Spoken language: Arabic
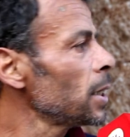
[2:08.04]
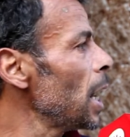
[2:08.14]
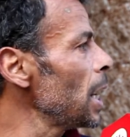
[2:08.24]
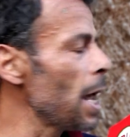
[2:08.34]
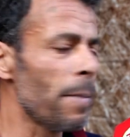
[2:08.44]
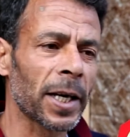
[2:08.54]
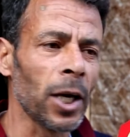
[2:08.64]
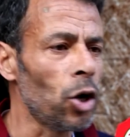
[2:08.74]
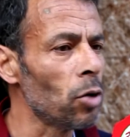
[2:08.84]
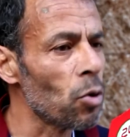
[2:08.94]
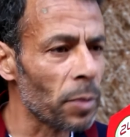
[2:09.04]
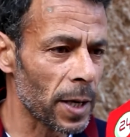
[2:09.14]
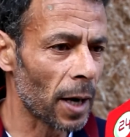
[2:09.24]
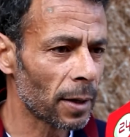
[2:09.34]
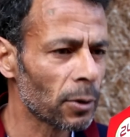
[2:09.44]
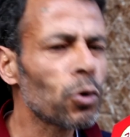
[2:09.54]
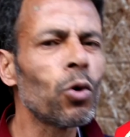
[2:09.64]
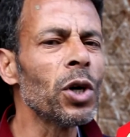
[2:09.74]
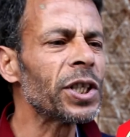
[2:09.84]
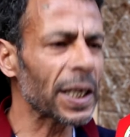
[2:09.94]
كاع الاماكن العموميه
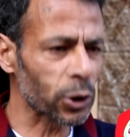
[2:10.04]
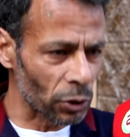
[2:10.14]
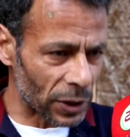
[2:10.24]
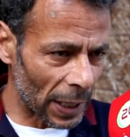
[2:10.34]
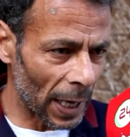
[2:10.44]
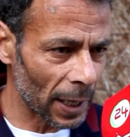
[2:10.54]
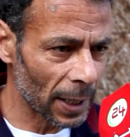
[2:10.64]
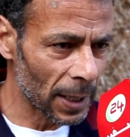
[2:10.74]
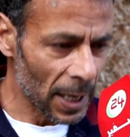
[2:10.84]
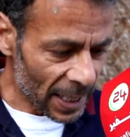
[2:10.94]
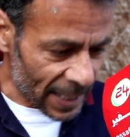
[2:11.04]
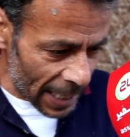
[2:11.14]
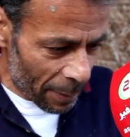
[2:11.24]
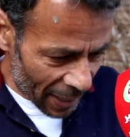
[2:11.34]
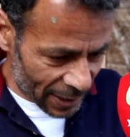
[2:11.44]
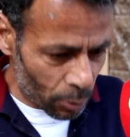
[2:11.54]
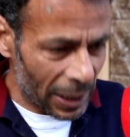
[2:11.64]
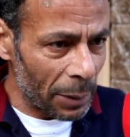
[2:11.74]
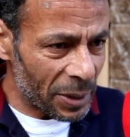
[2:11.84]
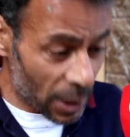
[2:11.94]
كل شيء خصو يتغلق حتى دابا خصكم
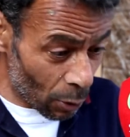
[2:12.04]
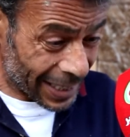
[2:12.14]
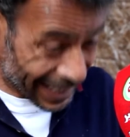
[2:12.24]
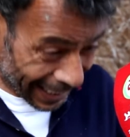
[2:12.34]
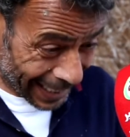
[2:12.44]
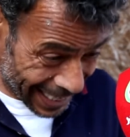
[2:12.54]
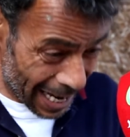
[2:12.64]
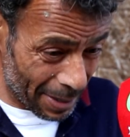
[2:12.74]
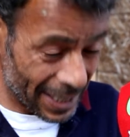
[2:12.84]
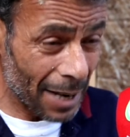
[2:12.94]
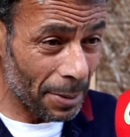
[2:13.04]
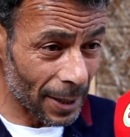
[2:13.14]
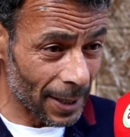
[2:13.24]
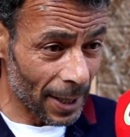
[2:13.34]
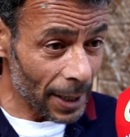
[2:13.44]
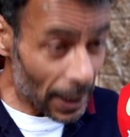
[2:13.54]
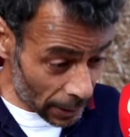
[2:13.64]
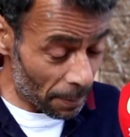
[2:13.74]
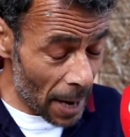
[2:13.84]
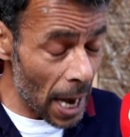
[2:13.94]
هذا البت هو يتغلق دابا دابا
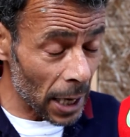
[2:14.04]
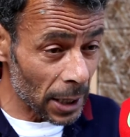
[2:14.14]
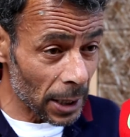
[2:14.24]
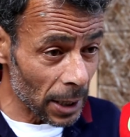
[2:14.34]
كنهضر معاك